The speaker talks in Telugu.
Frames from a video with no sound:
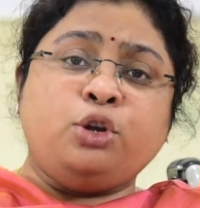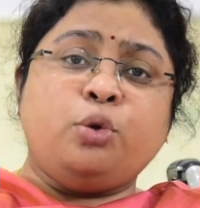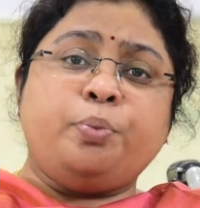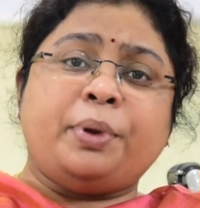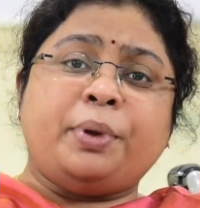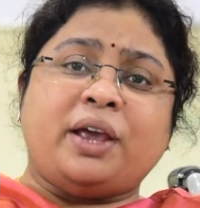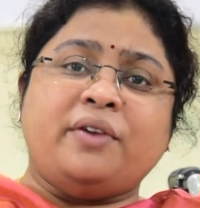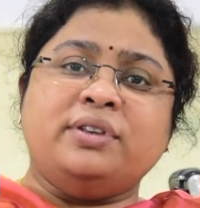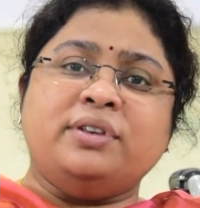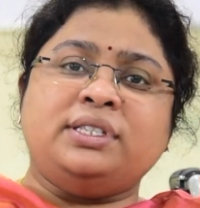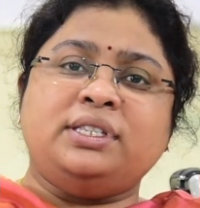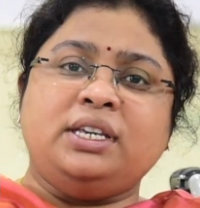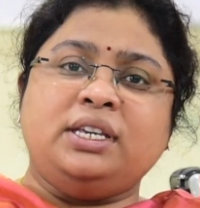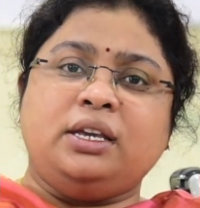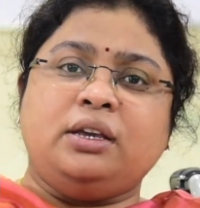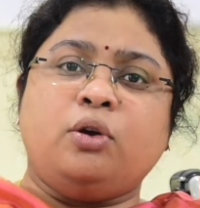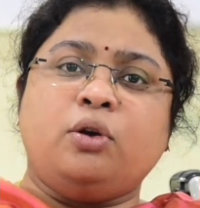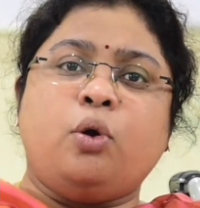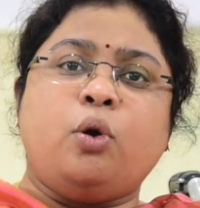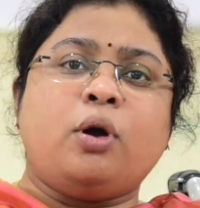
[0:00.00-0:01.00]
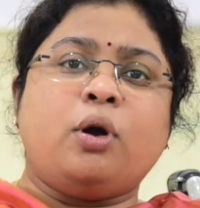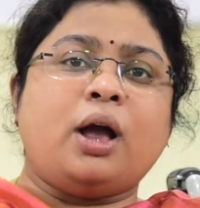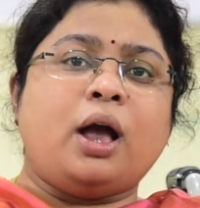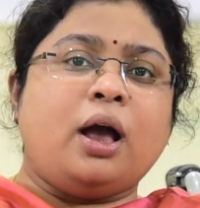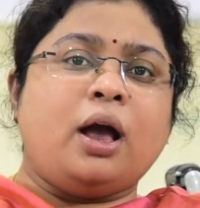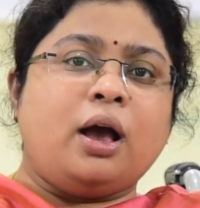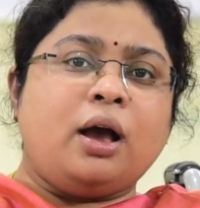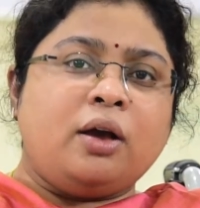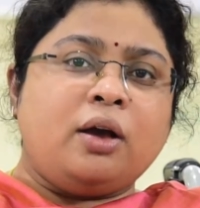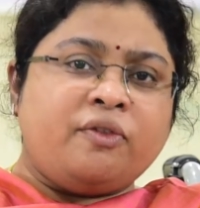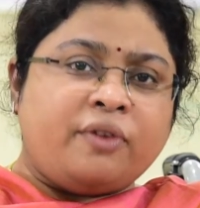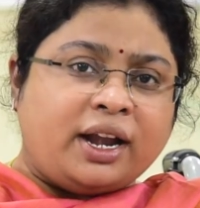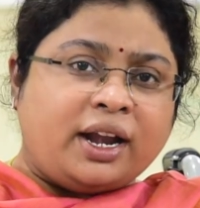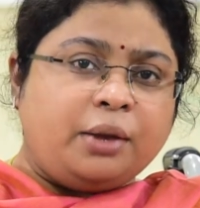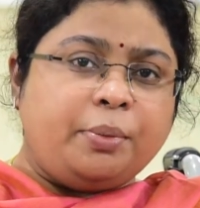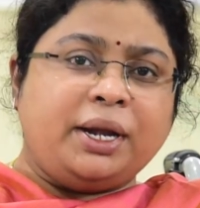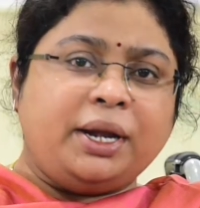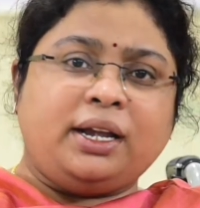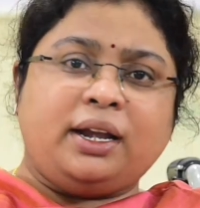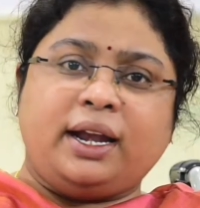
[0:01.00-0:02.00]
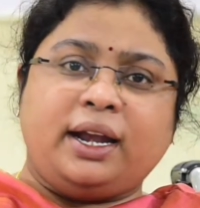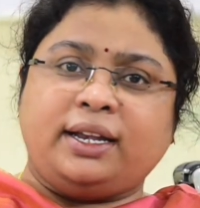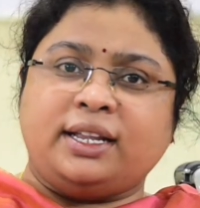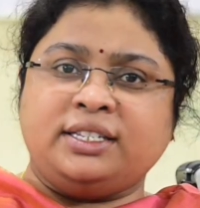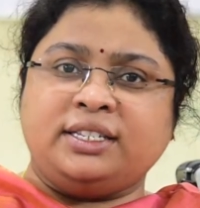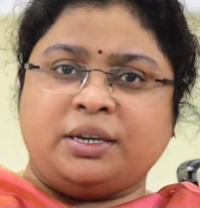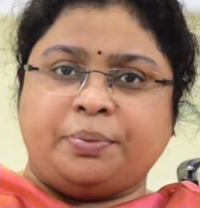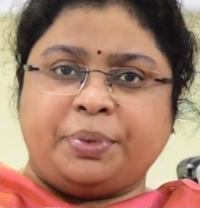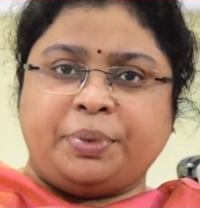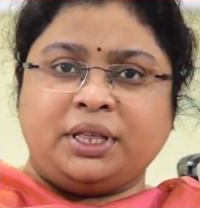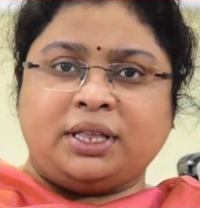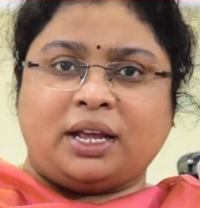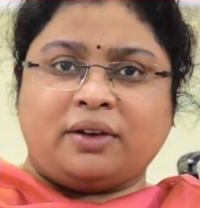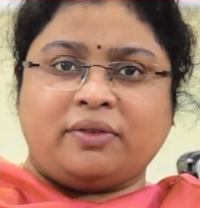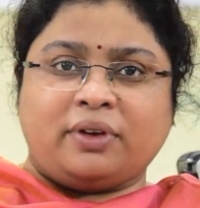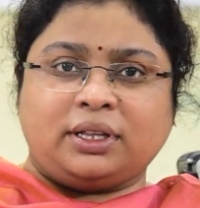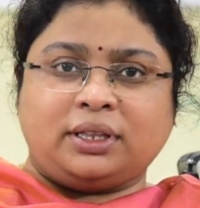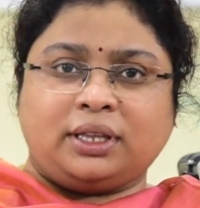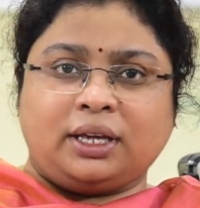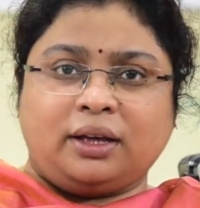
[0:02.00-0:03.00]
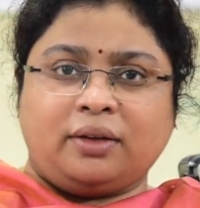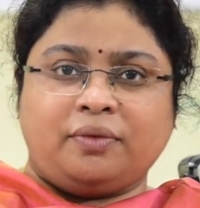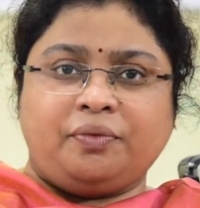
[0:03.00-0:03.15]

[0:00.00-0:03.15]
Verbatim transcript: టు ప్రైవసీ ఒక ఫండమెంటల్ రైట్ అని చెప్పిన తర్వాత